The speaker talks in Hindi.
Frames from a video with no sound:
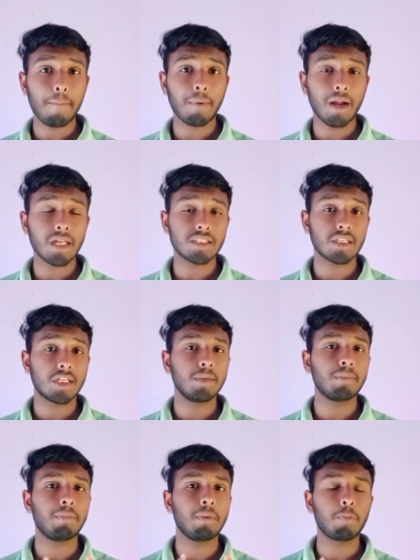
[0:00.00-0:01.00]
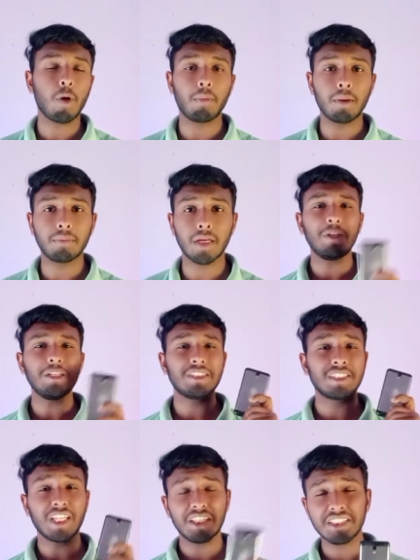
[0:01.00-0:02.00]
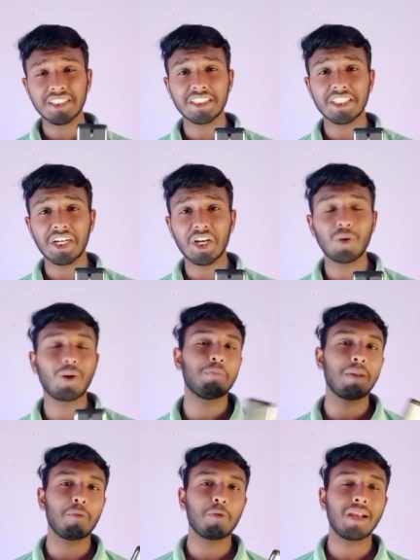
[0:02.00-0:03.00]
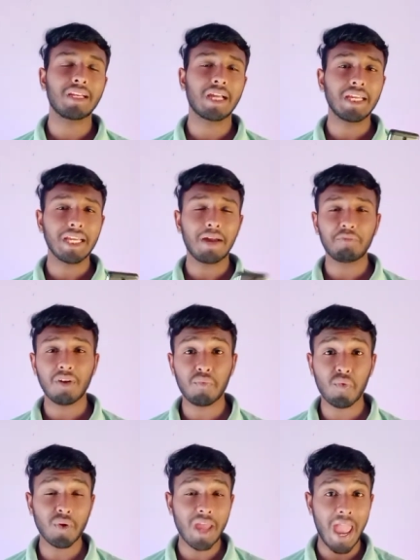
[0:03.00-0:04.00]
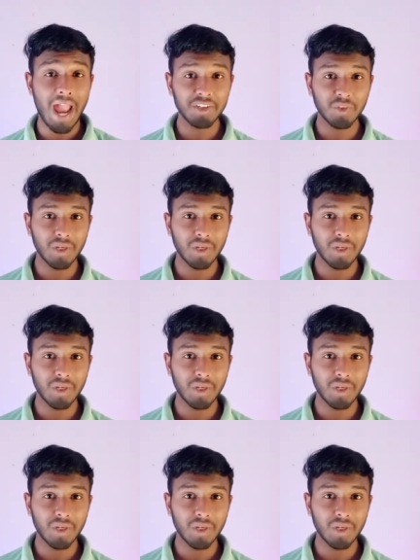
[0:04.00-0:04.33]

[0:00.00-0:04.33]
आपका स्क्रीन में भी प्रॉब्लम तो प्लीज़ जल्दी से चेक करो अपना मोबाइल कहीं आपका फ़ोन हैक तो